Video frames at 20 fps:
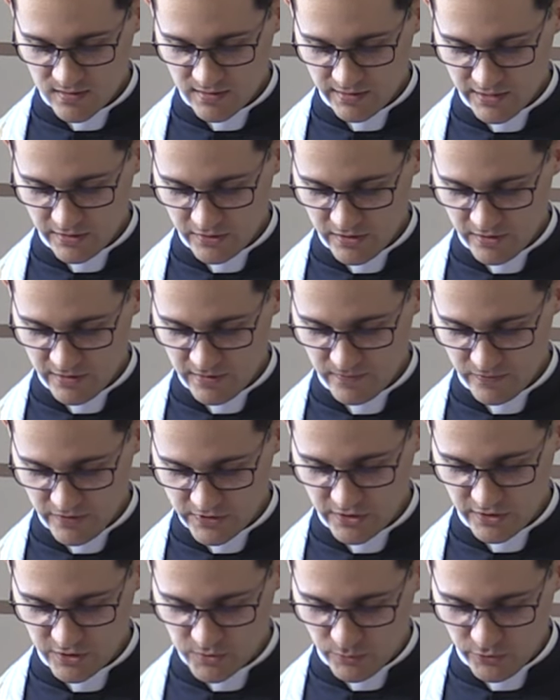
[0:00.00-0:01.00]
Kiedy
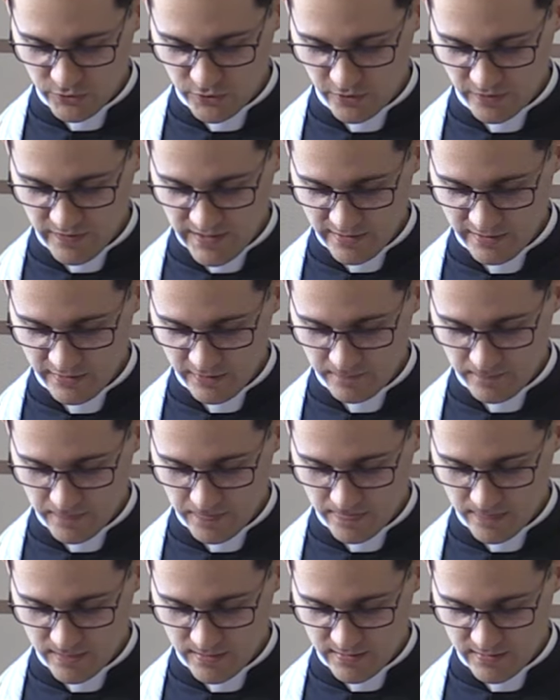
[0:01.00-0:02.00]
właśnie zbuntowany e,
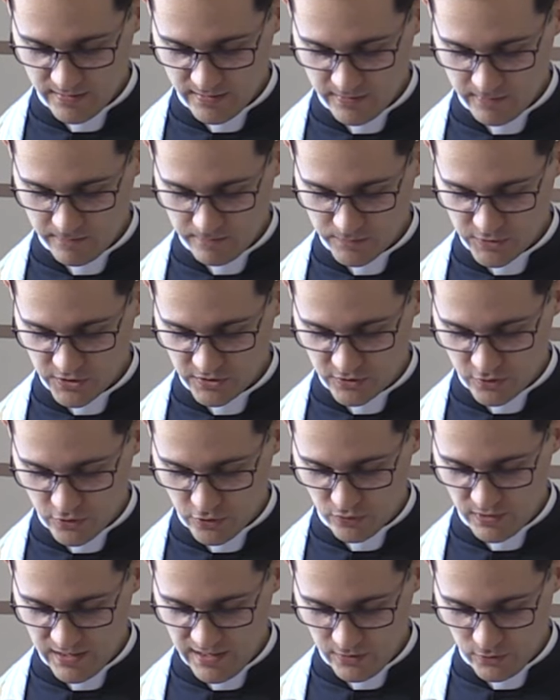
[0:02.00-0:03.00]
przez
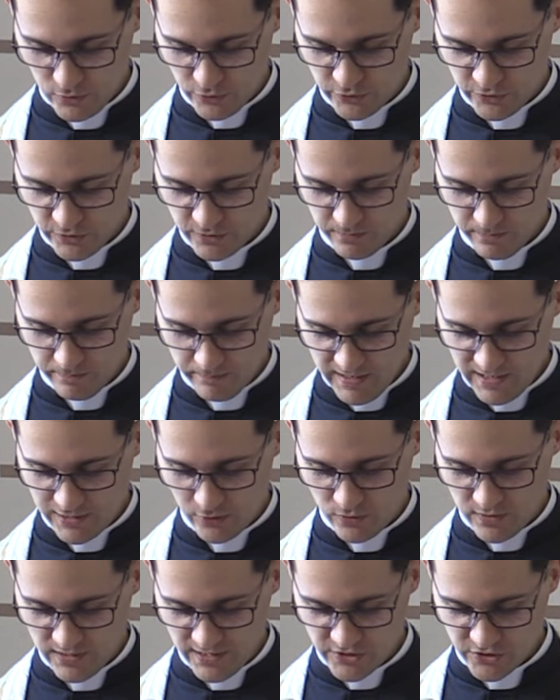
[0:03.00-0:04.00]
króla lud
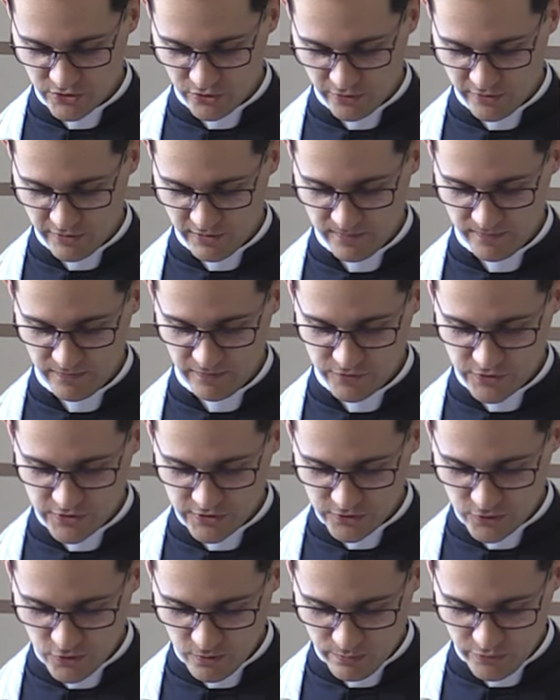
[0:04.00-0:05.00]
palił klasztory,
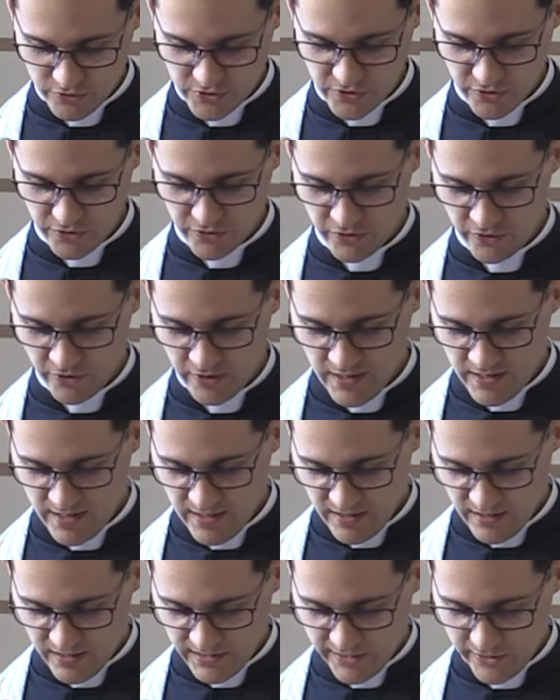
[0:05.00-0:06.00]
wszystko burzono
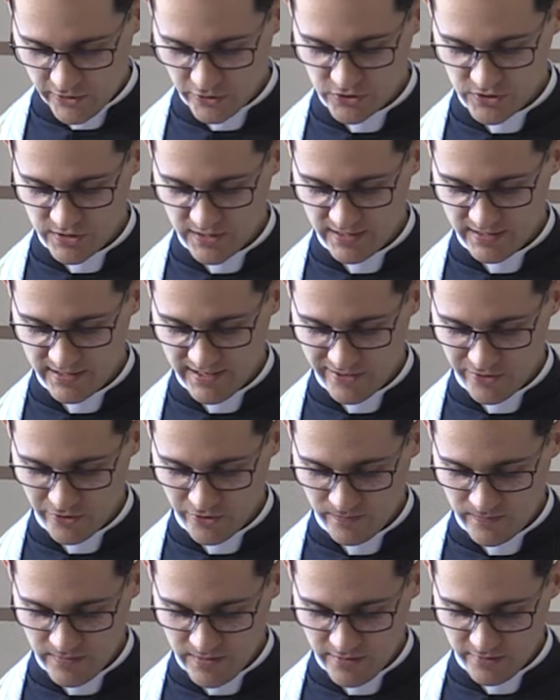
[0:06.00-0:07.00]
i
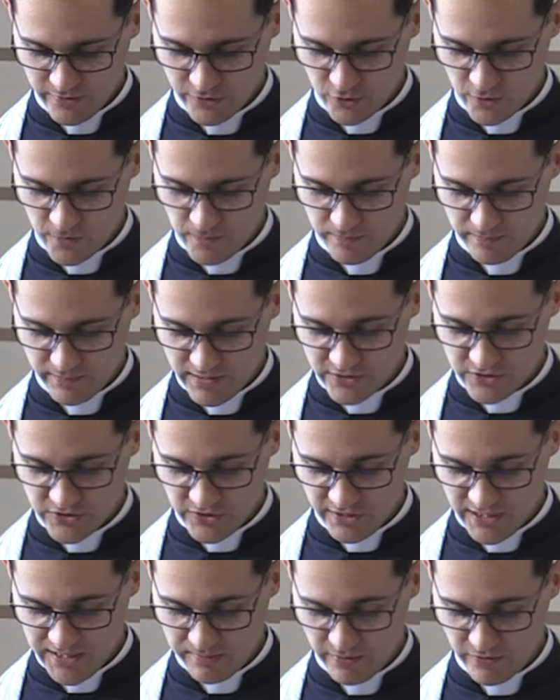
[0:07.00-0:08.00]
rozkradano, to między
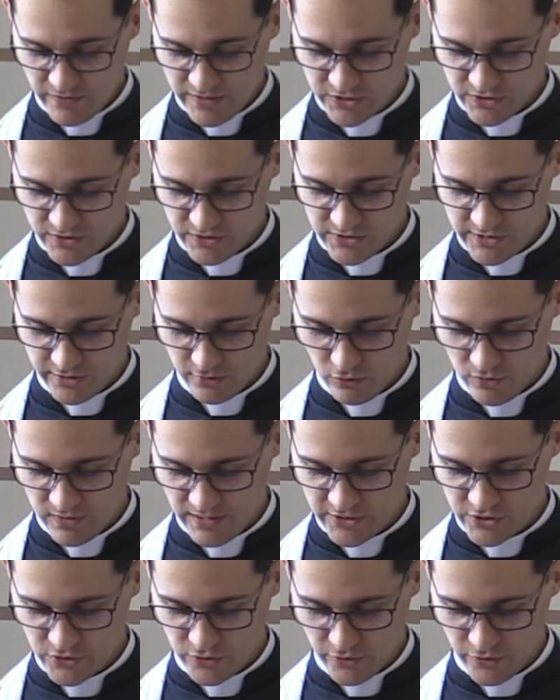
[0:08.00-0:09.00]
innymi właśnie z tego
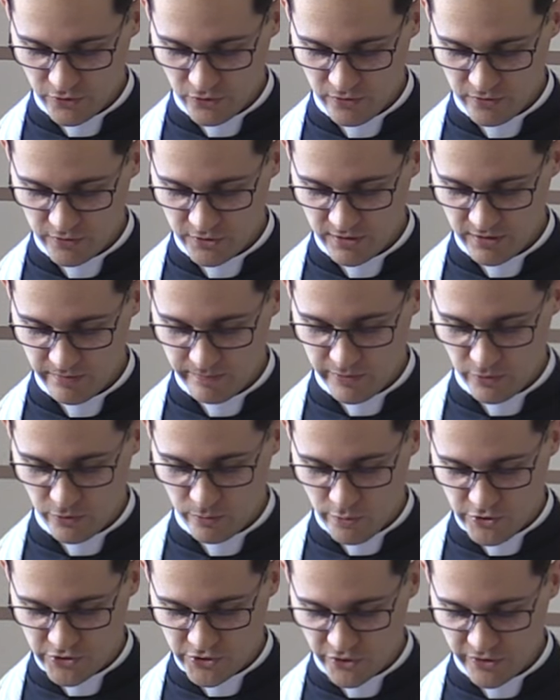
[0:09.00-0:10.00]
klasztoru, który był
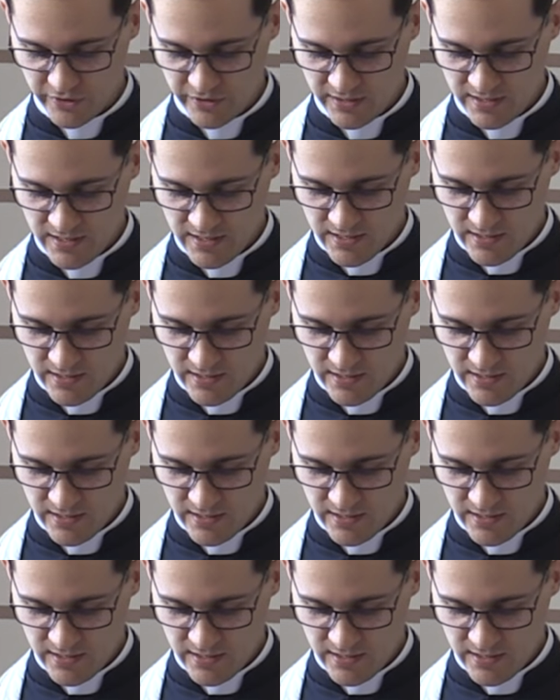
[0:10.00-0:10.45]
burzony,